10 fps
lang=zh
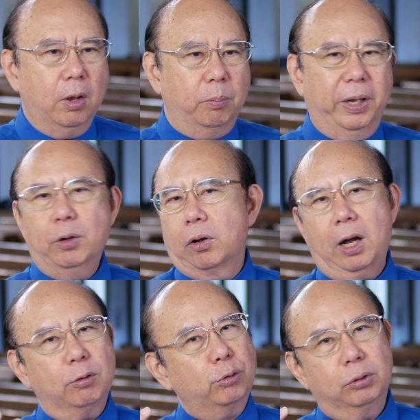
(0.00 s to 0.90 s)
没有
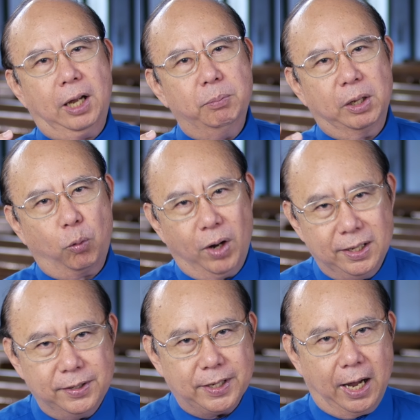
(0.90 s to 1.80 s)
告诉他们的
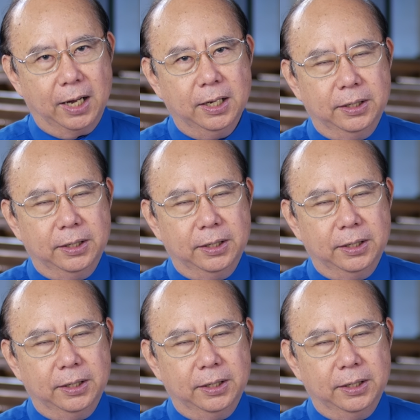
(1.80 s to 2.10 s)
官长，